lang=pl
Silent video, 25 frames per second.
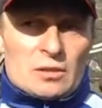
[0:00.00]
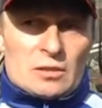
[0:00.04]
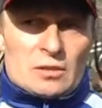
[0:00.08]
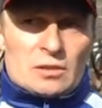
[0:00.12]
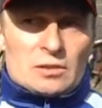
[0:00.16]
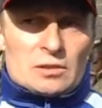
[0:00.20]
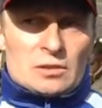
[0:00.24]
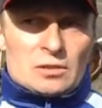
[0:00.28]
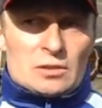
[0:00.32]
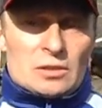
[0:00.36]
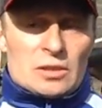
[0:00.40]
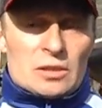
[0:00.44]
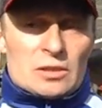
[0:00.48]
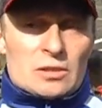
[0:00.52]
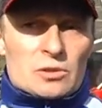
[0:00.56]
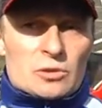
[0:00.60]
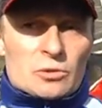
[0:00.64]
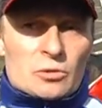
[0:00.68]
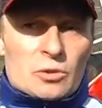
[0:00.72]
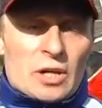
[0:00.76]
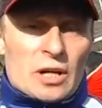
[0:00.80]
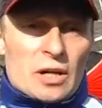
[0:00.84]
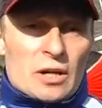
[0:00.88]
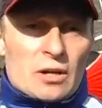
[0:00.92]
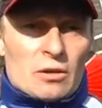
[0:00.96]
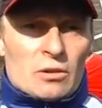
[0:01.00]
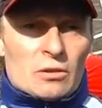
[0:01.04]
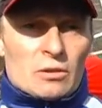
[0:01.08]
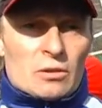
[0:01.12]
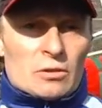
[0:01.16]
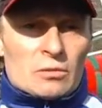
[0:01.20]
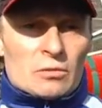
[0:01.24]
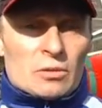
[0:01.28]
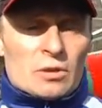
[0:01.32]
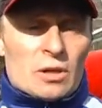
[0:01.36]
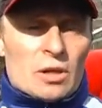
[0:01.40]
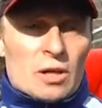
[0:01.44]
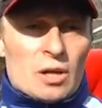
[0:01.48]
Y, jest
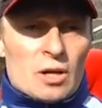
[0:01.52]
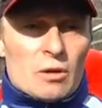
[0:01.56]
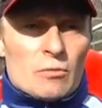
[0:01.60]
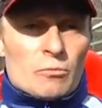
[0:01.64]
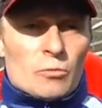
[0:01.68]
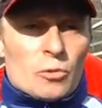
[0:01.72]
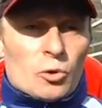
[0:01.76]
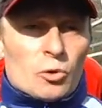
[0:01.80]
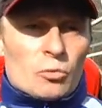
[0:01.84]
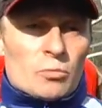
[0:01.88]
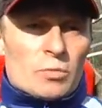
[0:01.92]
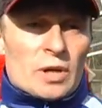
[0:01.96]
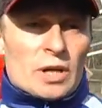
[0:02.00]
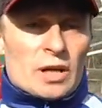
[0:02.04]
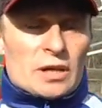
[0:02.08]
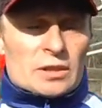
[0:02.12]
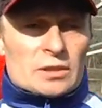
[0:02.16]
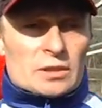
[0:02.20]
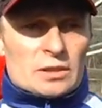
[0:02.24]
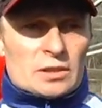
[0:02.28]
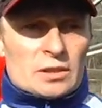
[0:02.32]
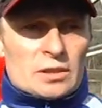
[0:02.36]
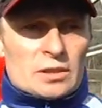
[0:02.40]
Cukero, półbrat